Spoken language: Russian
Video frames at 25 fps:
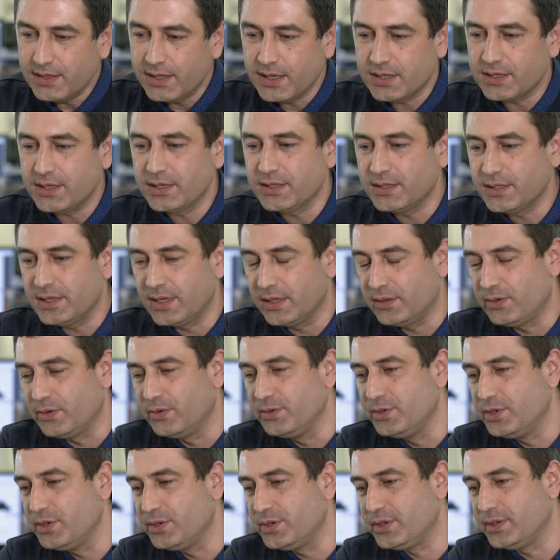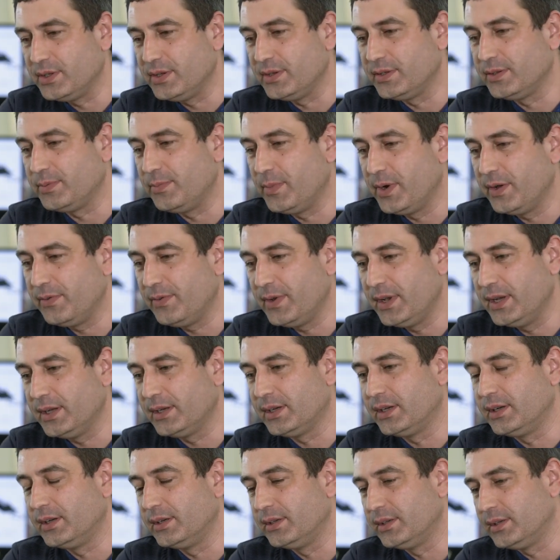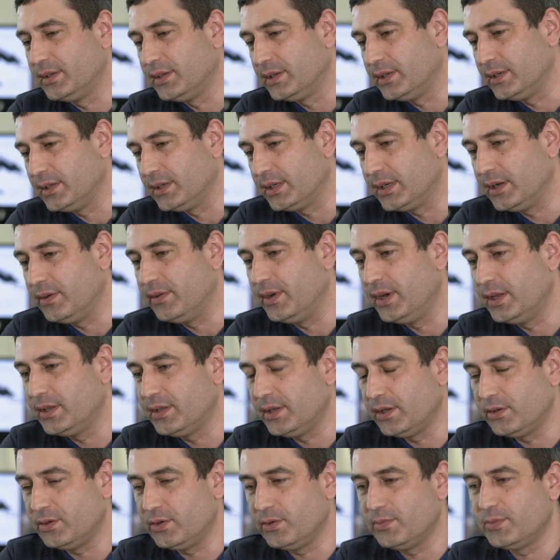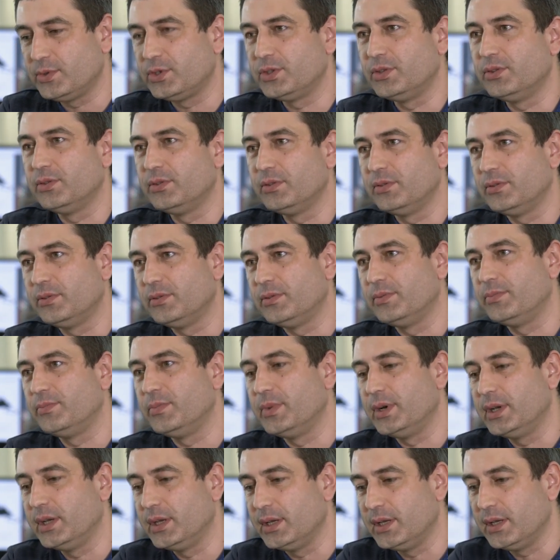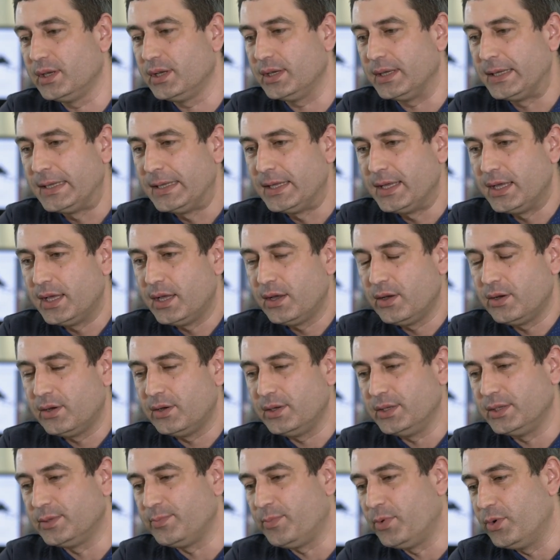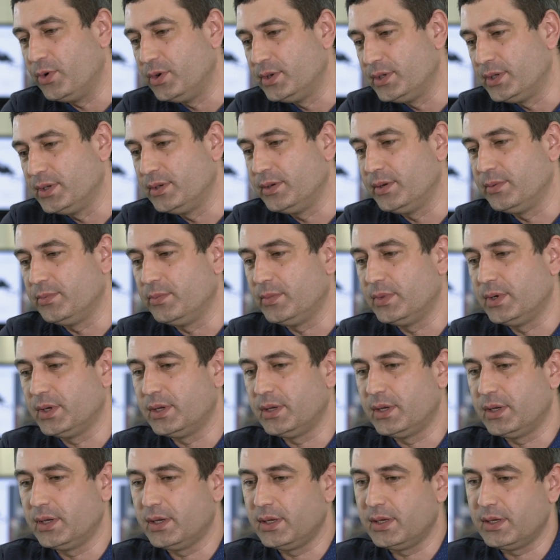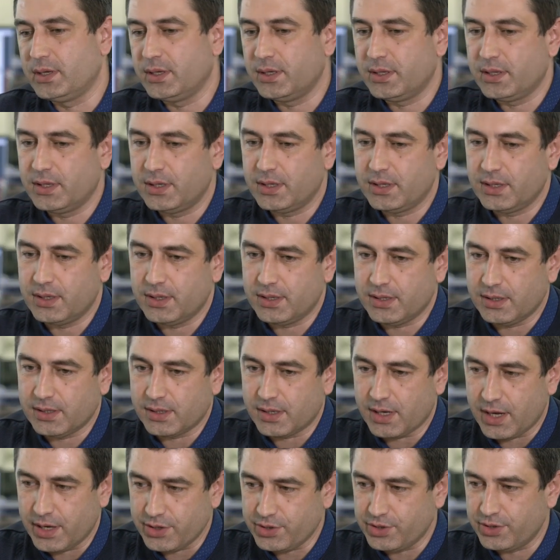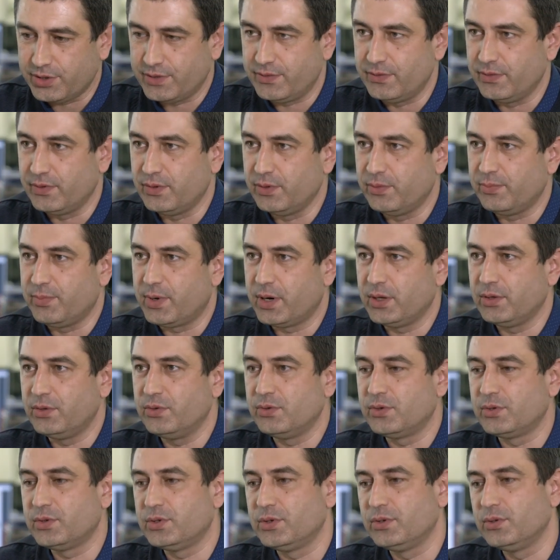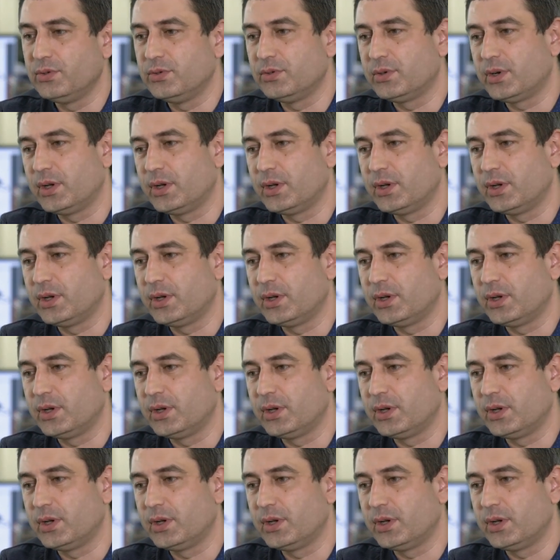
Наше сотрудничество с Мафили э, говорит о том, что мы используем э, качественную продукцию,